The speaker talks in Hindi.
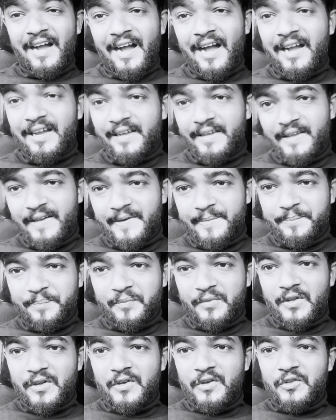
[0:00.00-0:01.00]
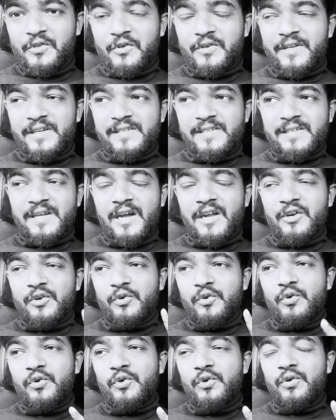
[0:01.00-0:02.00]
आ गया तो किसान
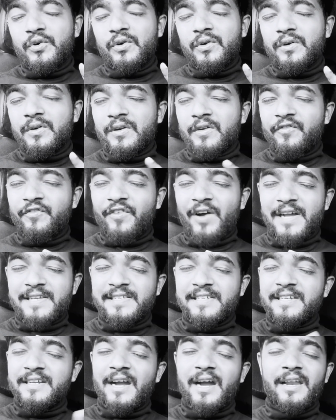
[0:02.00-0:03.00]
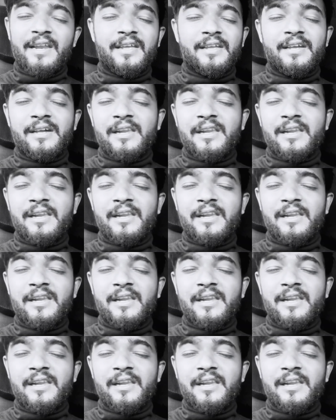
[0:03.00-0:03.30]
को फांसी खाने के